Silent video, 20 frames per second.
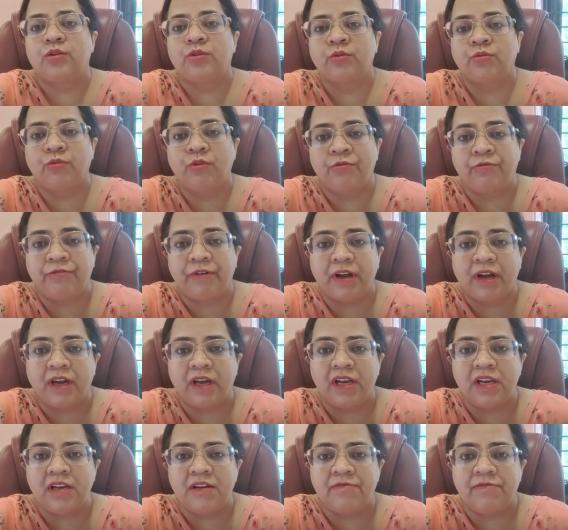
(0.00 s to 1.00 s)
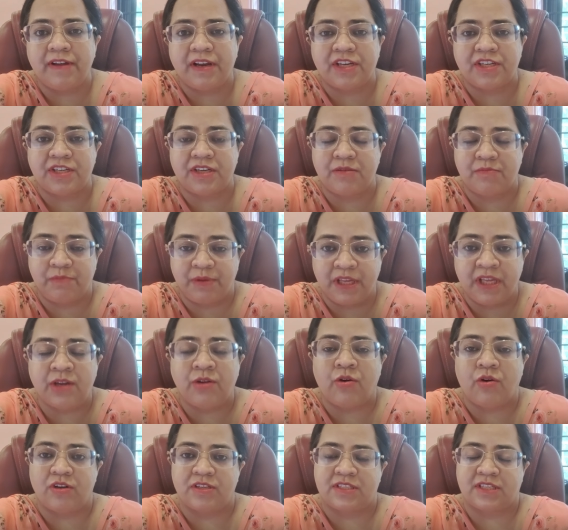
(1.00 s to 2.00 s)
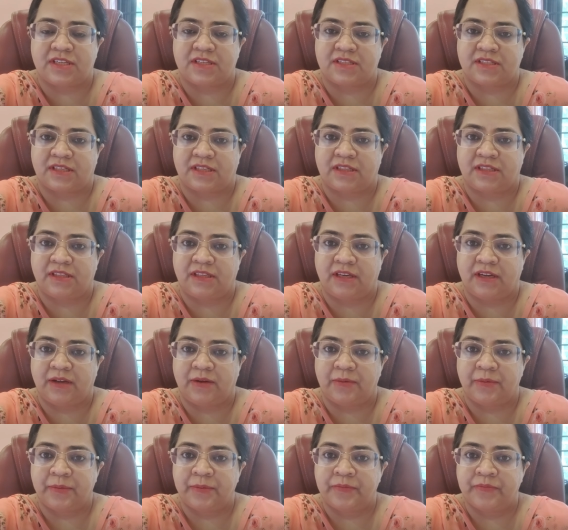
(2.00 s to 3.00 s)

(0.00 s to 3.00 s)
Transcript: तो वो फंगल इन्फेक्शन भी कॉज कर सकती है